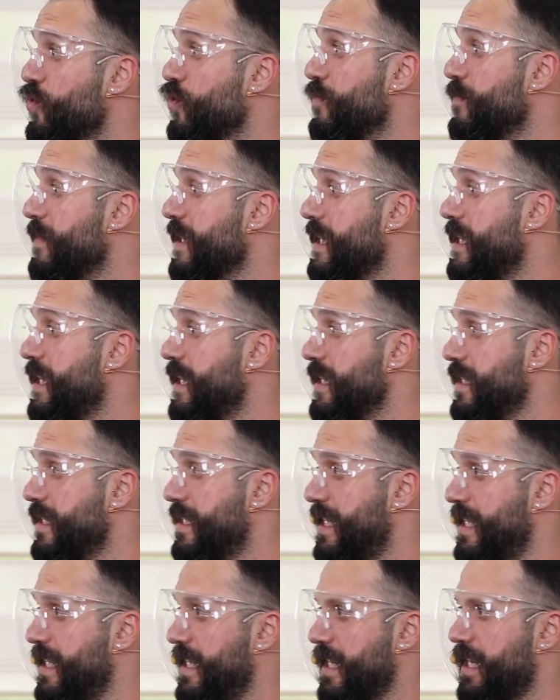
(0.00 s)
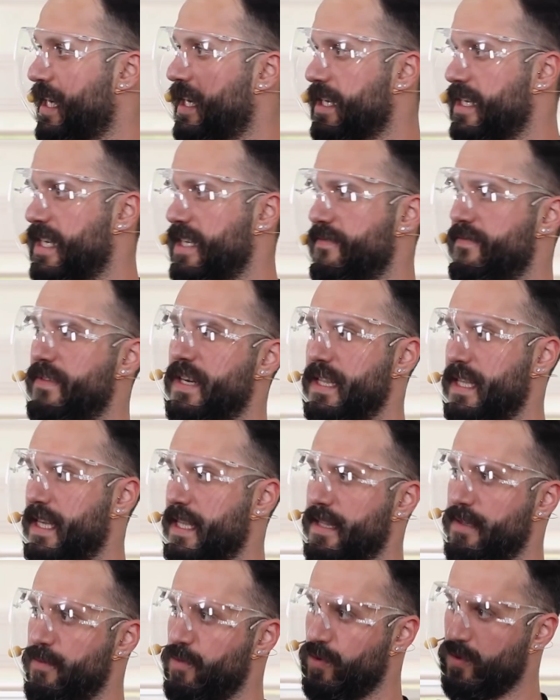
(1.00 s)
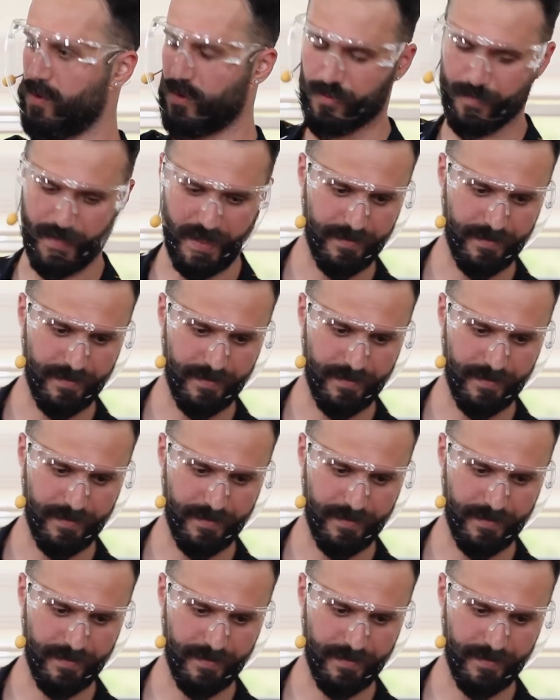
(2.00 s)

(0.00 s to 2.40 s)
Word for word: unutma ki seni yakan kayınvaliden de bunu.